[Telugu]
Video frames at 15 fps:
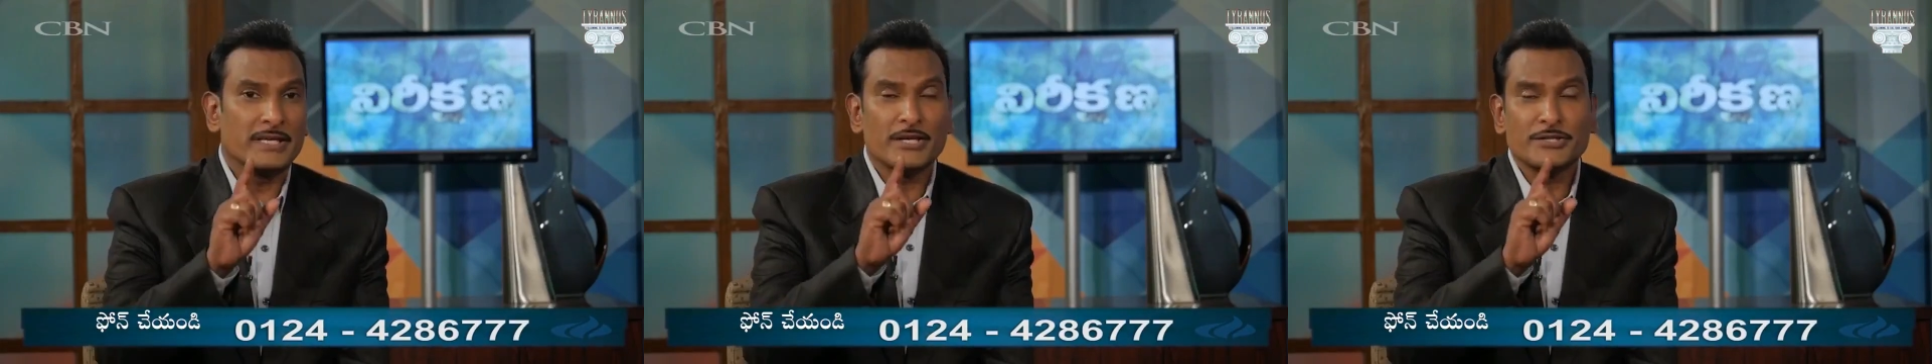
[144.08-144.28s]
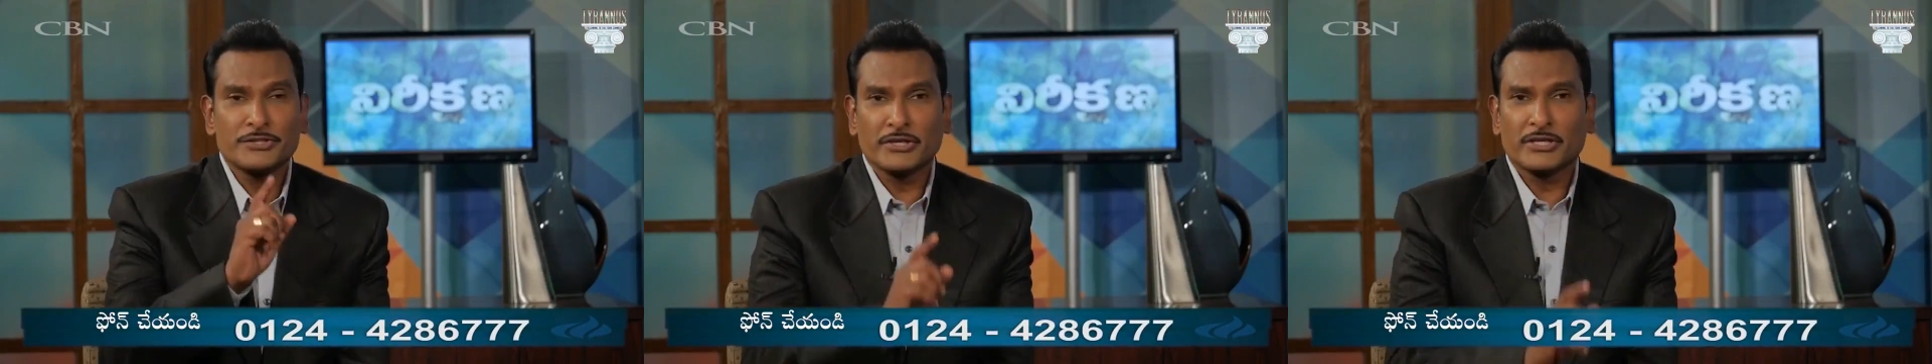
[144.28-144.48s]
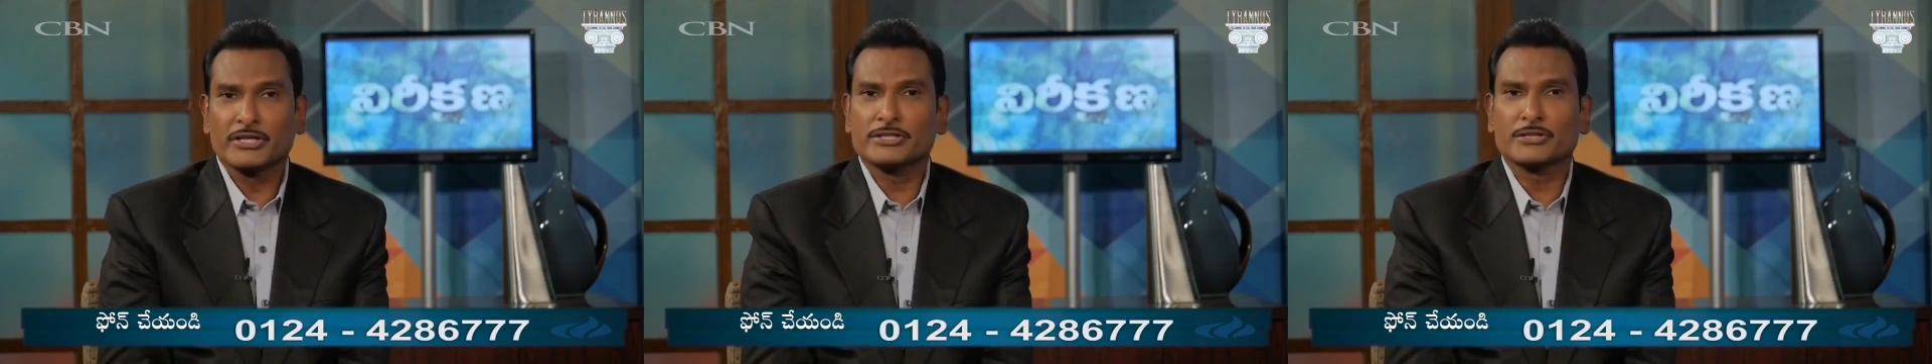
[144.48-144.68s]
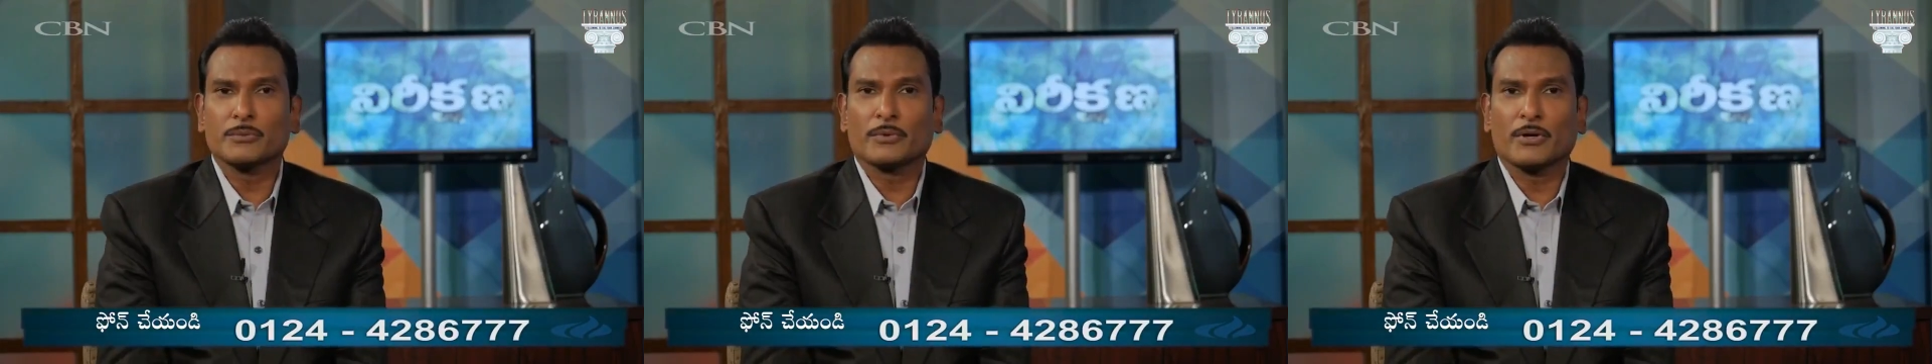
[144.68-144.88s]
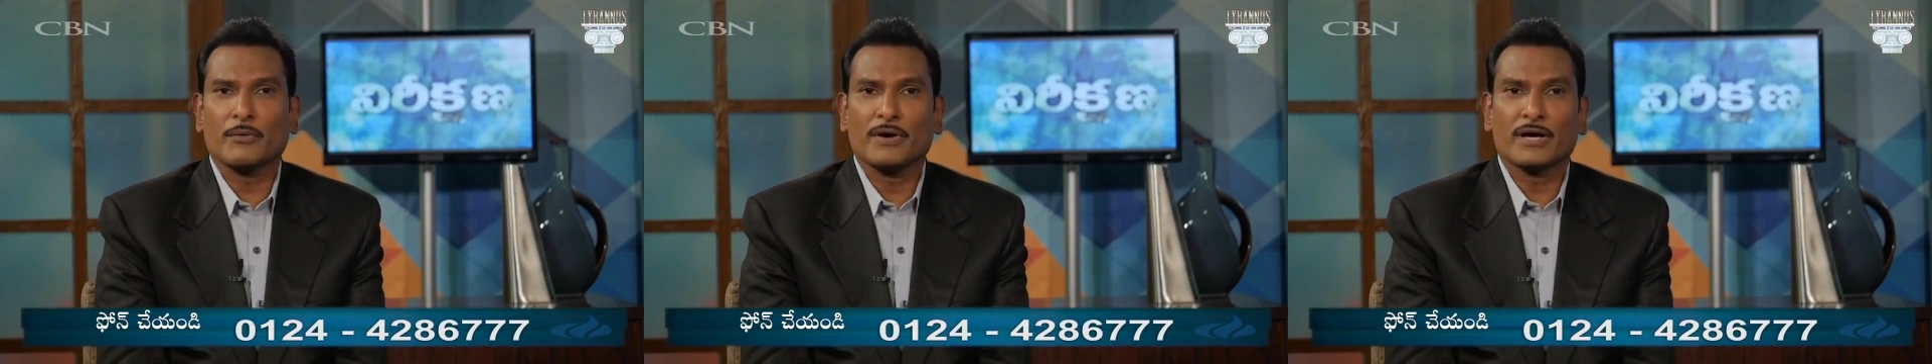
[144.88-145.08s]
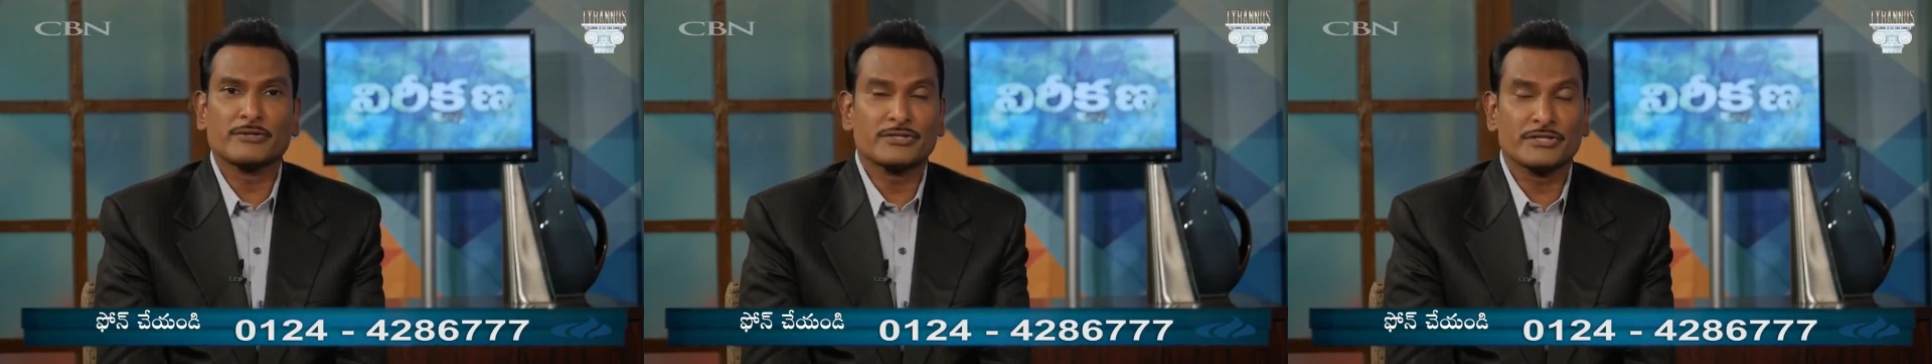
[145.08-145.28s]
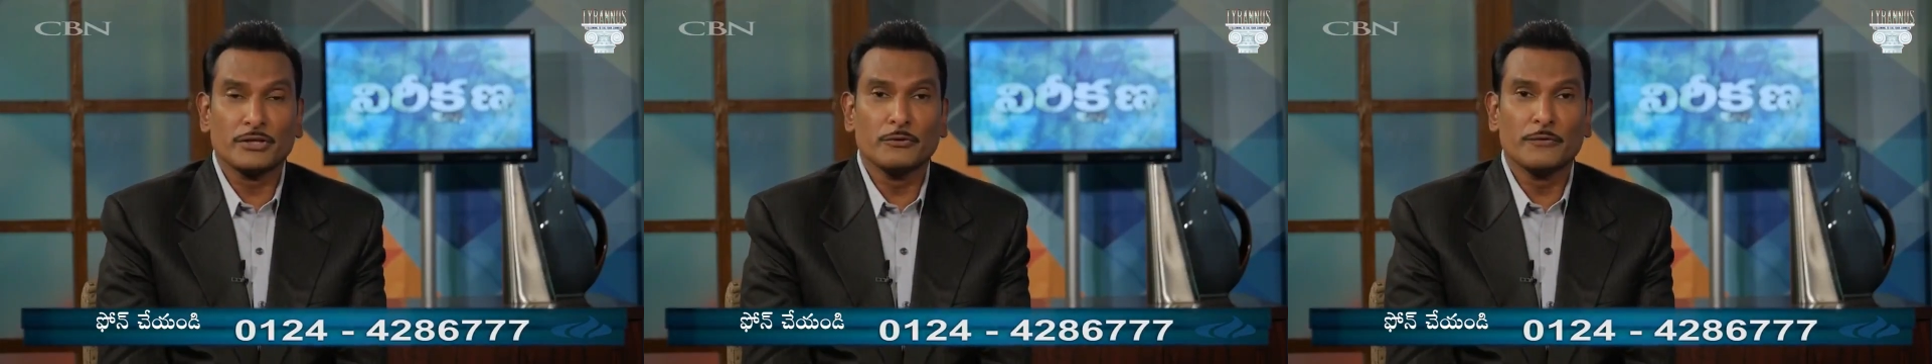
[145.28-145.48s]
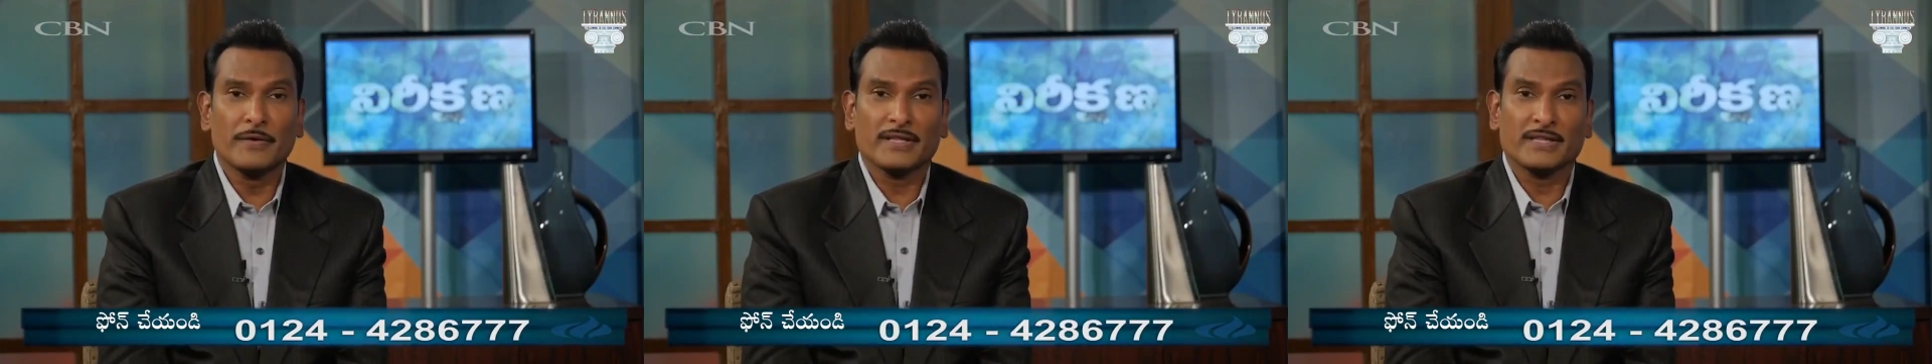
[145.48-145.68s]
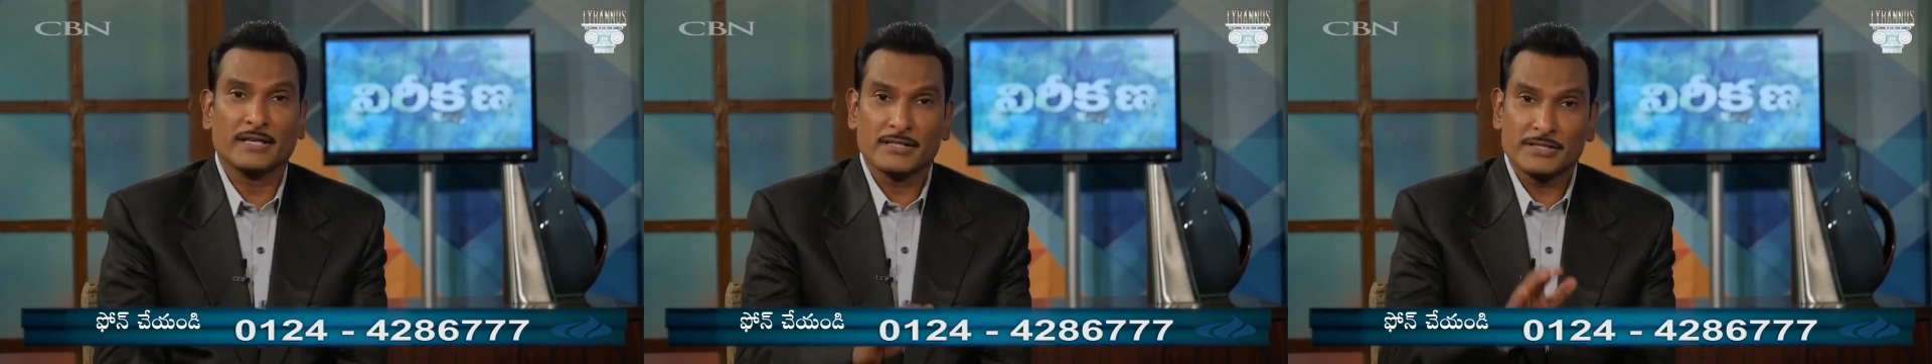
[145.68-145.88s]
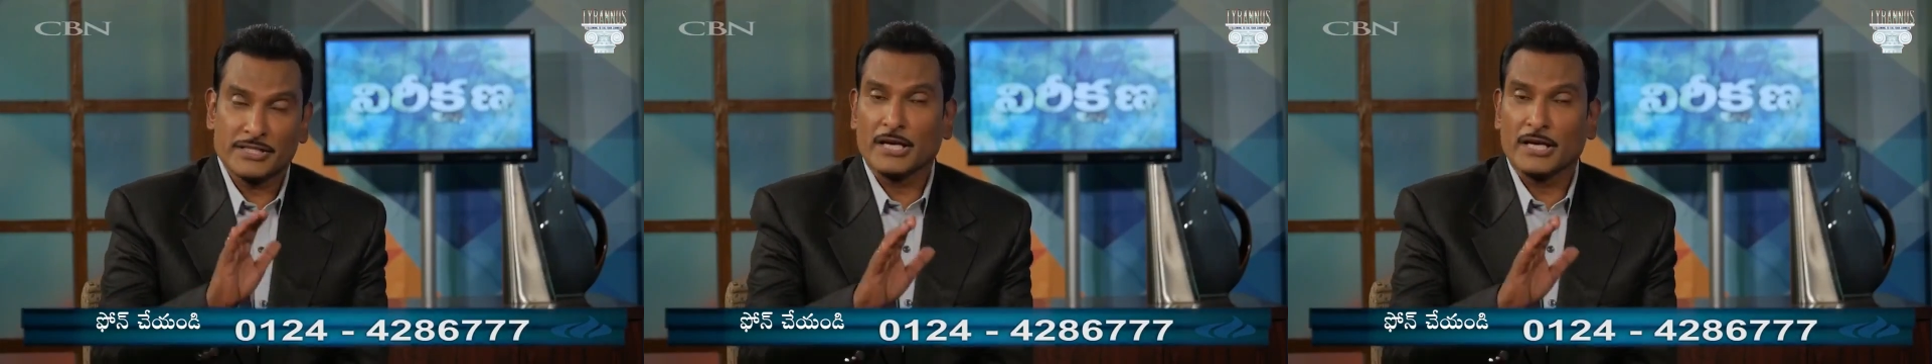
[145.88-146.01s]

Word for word: యేసుక్రీస్తు ప్రభువారు సిలువేద